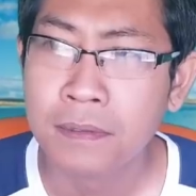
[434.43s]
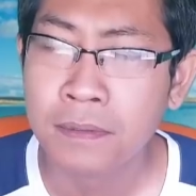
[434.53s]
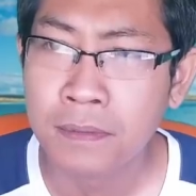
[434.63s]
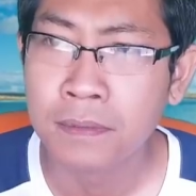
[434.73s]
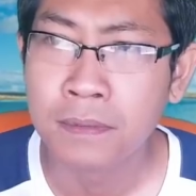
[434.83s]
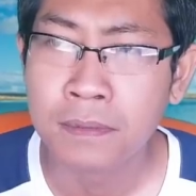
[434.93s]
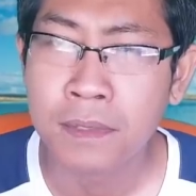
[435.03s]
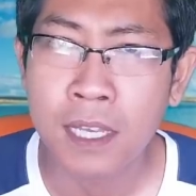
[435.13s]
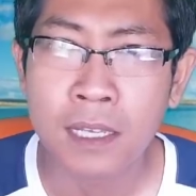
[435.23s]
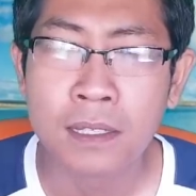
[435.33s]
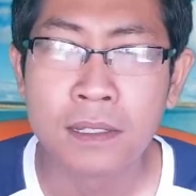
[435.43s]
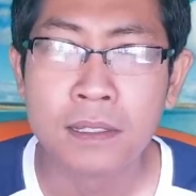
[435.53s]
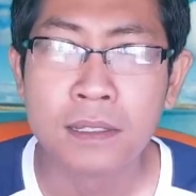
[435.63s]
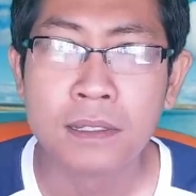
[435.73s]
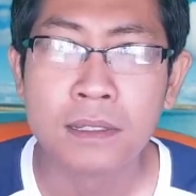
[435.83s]
อืมนะ
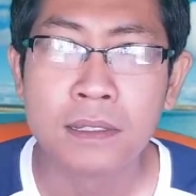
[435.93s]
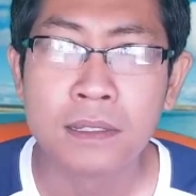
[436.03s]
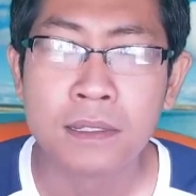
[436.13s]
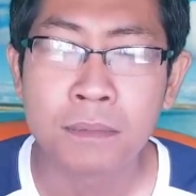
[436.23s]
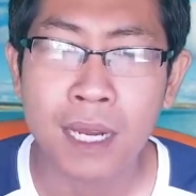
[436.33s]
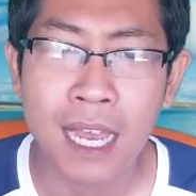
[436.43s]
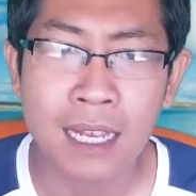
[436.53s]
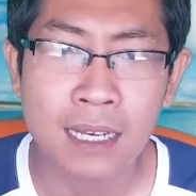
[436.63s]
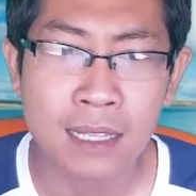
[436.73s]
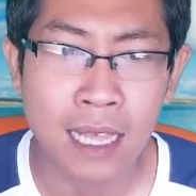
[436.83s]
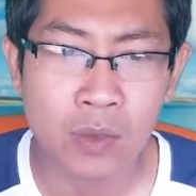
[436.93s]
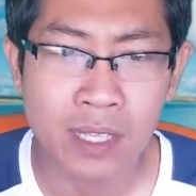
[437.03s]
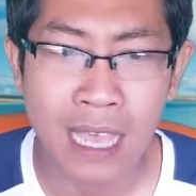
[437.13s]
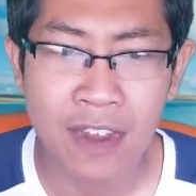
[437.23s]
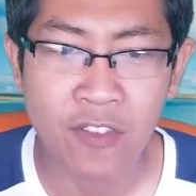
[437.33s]
พลังขึ้นเต่าส
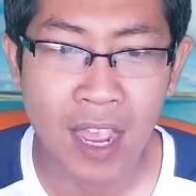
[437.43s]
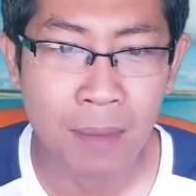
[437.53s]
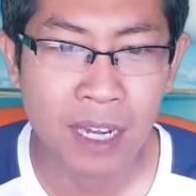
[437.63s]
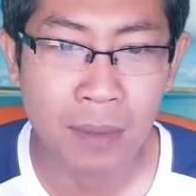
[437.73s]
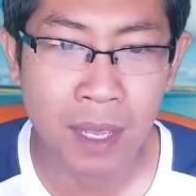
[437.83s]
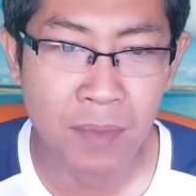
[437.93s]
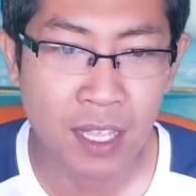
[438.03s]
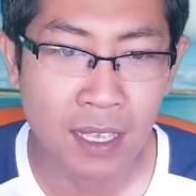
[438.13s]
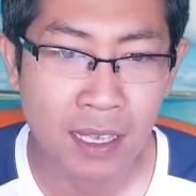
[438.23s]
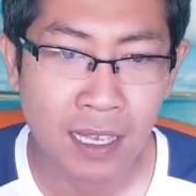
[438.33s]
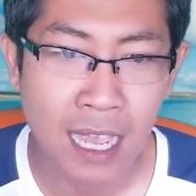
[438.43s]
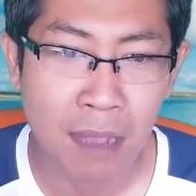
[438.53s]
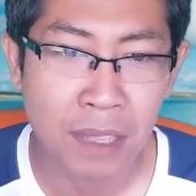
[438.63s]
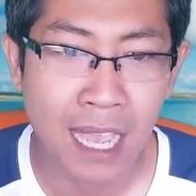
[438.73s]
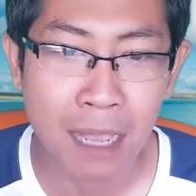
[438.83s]
ถานฟ้าไหมเนี่ยแบบนี้ หา
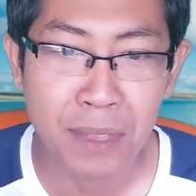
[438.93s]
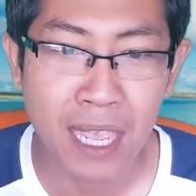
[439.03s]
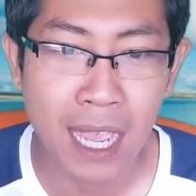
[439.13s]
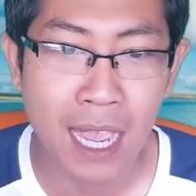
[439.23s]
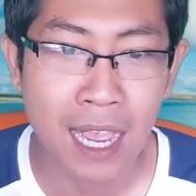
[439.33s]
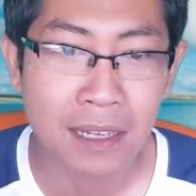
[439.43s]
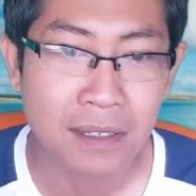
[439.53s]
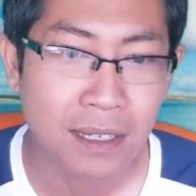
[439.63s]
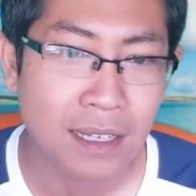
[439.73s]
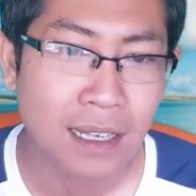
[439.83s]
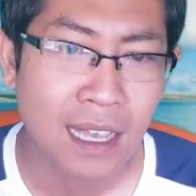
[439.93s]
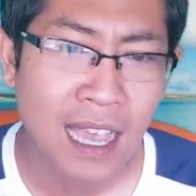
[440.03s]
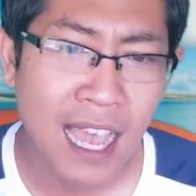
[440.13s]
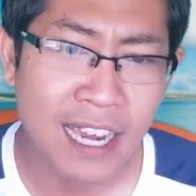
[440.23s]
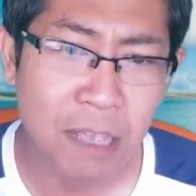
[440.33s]
มีหามีห้า
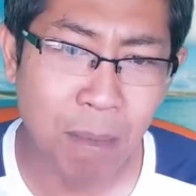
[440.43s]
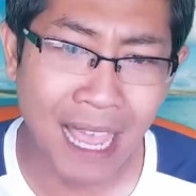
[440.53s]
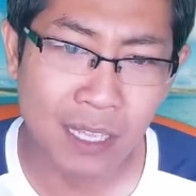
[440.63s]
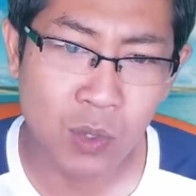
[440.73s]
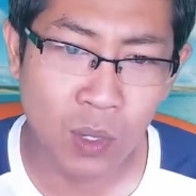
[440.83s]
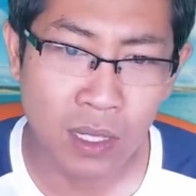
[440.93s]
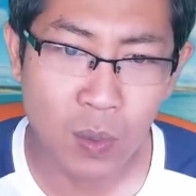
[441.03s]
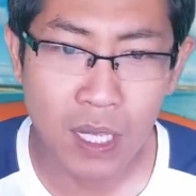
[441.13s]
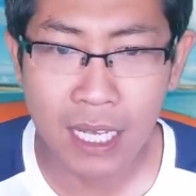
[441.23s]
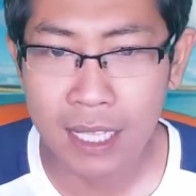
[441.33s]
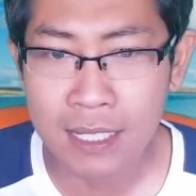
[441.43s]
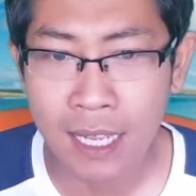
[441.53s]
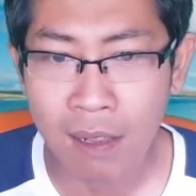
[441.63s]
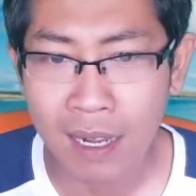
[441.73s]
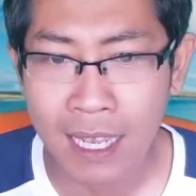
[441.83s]
อันนี้แปลกสุดเท่าที่เคยเจ
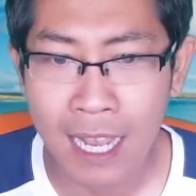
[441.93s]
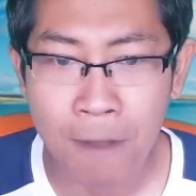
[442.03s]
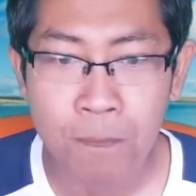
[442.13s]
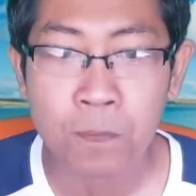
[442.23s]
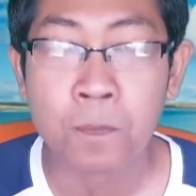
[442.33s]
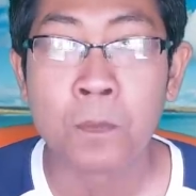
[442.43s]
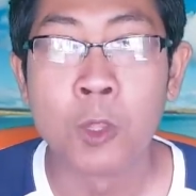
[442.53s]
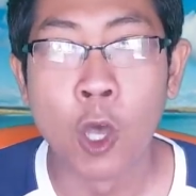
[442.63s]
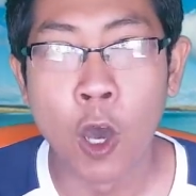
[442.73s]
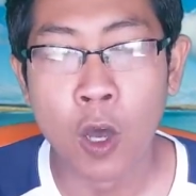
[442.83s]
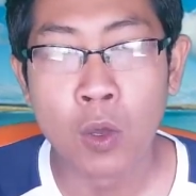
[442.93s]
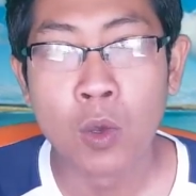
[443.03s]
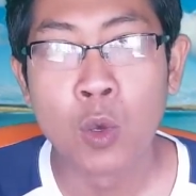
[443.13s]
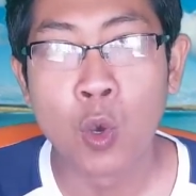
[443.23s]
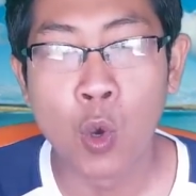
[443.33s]
อแล้วล่ะค่ะ น้อง
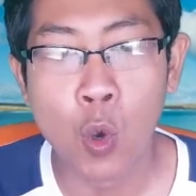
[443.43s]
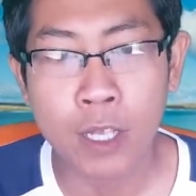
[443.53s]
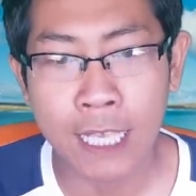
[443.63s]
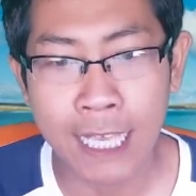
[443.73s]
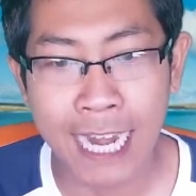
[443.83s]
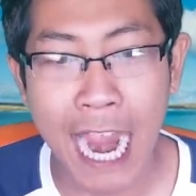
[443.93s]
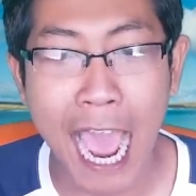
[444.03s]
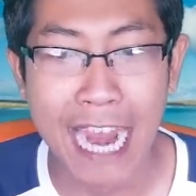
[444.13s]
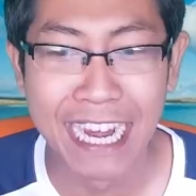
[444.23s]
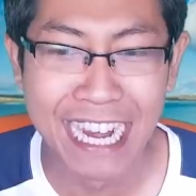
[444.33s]
คุกกี้รัน